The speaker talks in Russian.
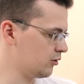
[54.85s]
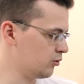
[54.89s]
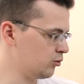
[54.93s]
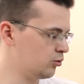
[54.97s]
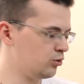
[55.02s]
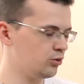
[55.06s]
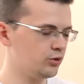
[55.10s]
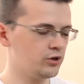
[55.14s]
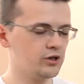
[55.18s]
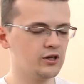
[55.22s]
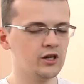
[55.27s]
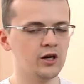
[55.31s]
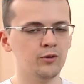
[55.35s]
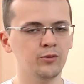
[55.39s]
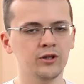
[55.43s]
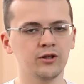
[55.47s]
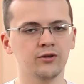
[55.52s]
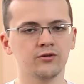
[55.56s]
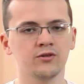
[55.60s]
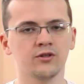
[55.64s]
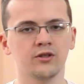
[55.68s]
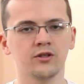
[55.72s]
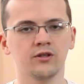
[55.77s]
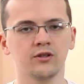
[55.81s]
у
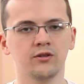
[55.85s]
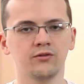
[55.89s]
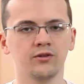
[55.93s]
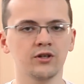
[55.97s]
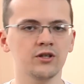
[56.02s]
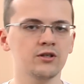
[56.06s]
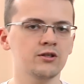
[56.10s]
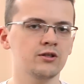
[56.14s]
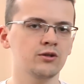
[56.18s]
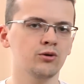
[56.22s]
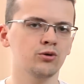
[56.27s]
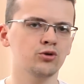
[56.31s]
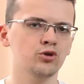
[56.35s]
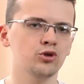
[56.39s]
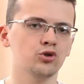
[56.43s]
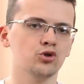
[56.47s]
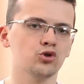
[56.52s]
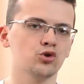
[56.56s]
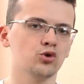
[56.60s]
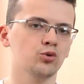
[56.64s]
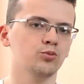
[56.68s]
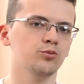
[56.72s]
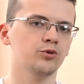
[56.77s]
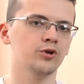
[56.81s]
гигабайтовской версии очень
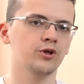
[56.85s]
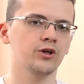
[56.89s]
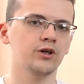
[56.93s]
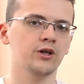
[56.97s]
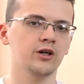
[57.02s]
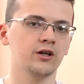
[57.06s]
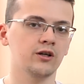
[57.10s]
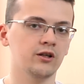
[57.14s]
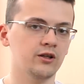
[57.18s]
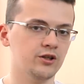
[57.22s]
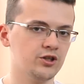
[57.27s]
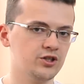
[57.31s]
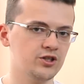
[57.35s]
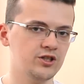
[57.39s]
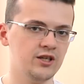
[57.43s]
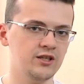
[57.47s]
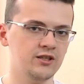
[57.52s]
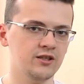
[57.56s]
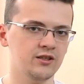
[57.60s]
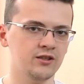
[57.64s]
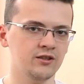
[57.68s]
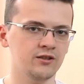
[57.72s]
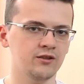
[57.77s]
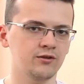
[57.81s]
шумное
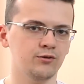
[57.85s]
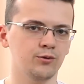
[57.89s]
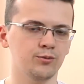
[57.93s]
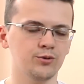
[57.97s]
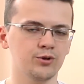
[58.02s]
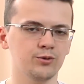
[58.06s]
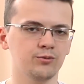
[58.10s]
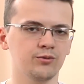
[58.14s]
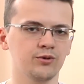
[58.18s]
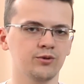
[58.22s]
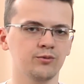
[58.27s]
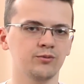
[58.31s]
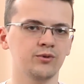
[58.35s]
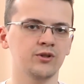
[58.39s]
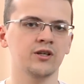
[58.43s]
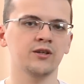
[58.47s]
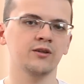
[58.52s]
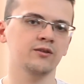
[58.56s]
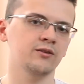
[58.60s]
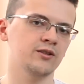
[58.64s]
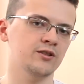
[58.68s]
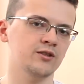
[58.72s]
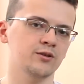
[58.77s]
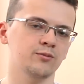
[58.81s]
охлаждение, и, в общем-то, меня
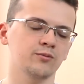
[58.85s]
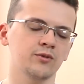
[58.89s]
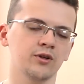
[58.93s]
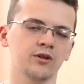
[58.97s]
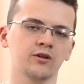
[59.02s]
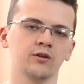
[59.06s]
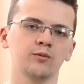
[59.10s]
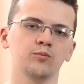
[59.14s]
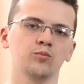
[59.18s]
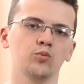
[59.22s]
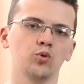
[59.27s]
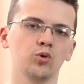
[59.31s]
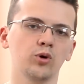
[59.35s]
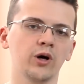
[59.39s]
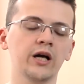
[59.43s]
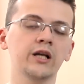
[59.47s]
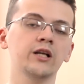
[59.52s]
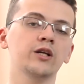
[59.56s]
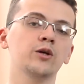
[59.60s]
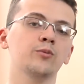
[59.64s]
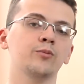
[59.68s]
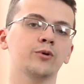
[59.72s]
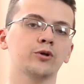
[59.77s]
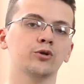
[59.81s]
этим так
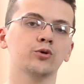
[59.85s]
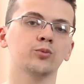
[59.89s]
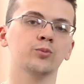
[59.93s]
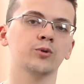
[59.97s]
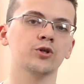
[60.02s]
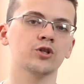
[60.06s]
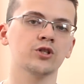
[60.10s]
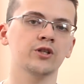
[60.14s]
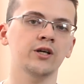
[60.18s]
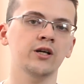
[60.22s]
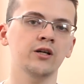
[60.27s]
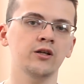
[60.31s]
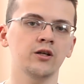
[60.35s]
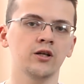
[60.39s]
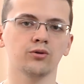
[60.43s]
пугали и предупреждали,